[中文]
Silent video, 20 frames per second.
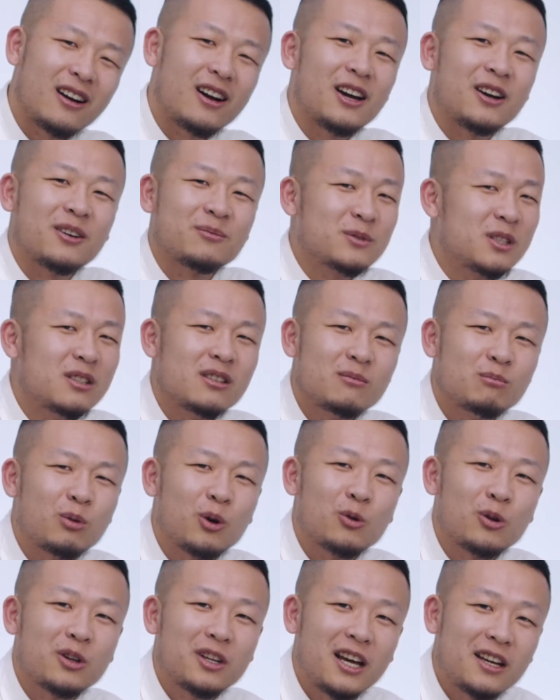哎呀，
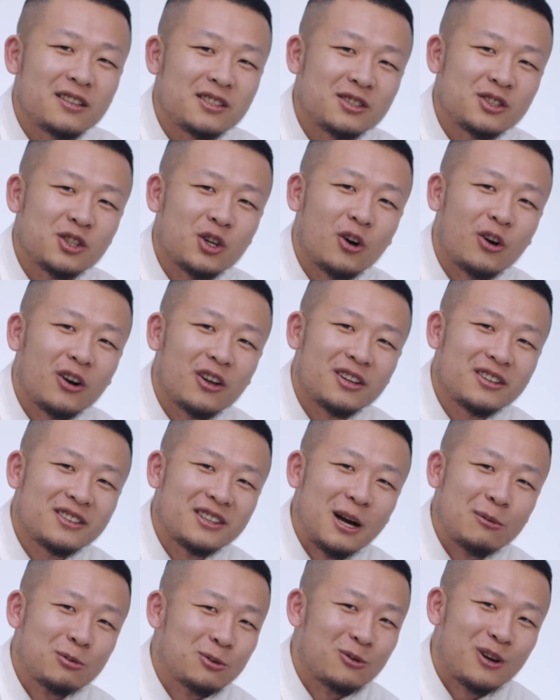包装太精巧了，
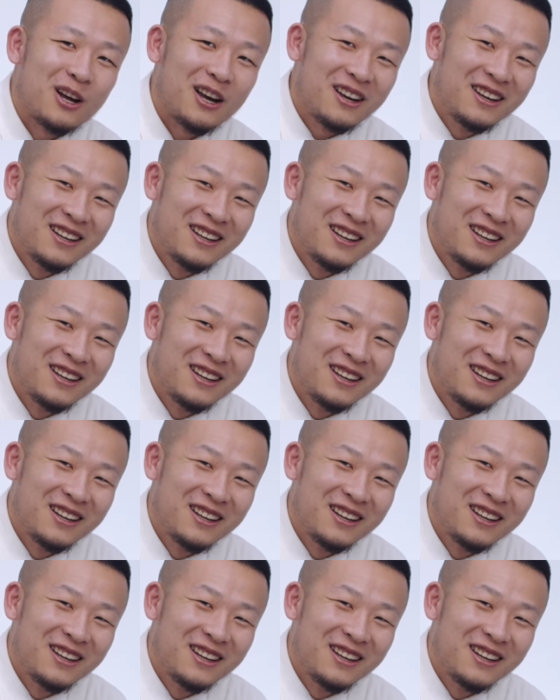拿不出来。